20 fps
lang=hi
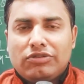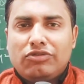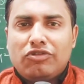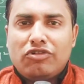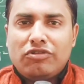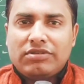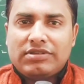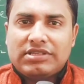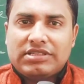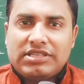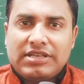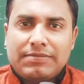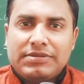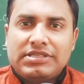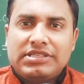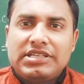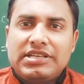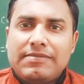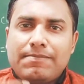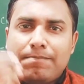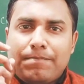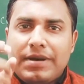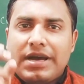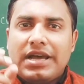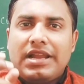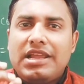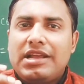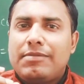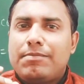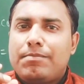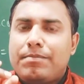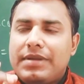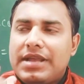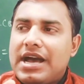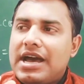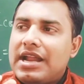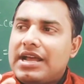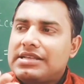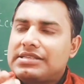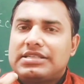तो सबसे पहले एक
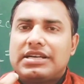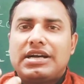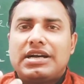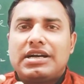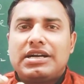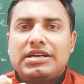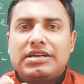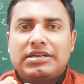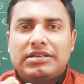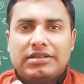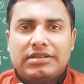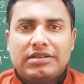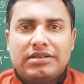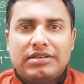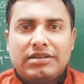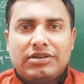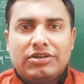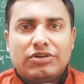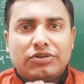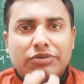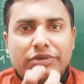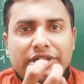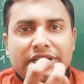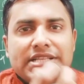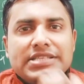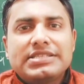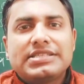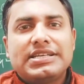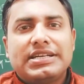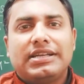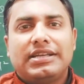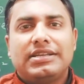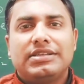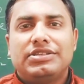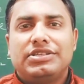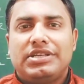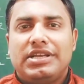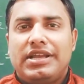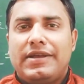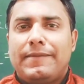प्यारा सा रूटीन सेट
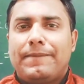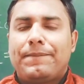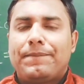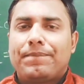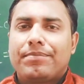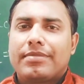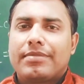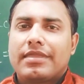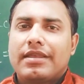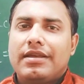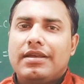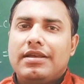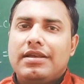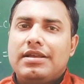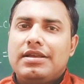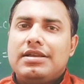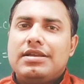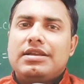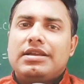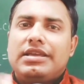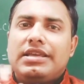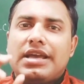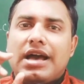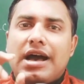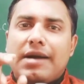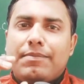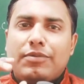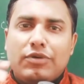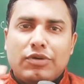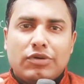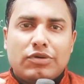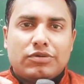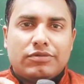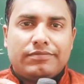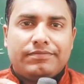कीजिए कि आपको